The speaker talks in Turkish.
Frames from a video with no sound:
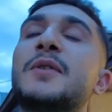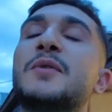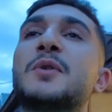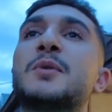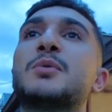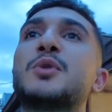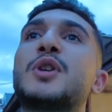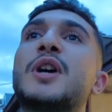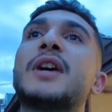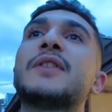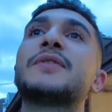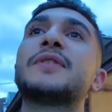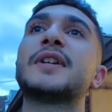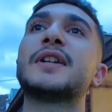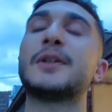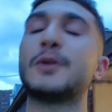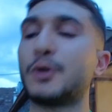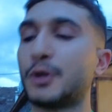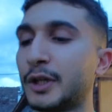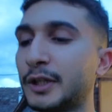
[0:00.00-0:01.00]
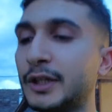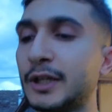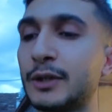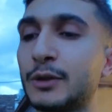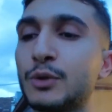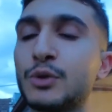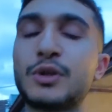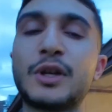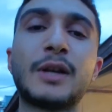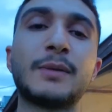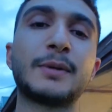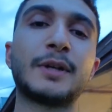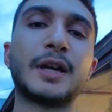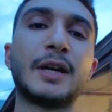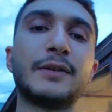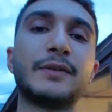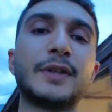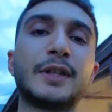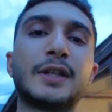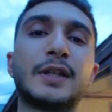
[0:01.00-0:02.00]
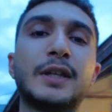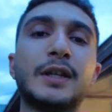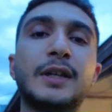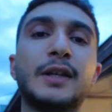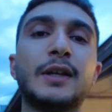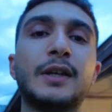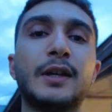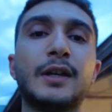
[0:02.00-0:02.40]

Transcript: ve bu kafe o kadar güzel bir kafe ki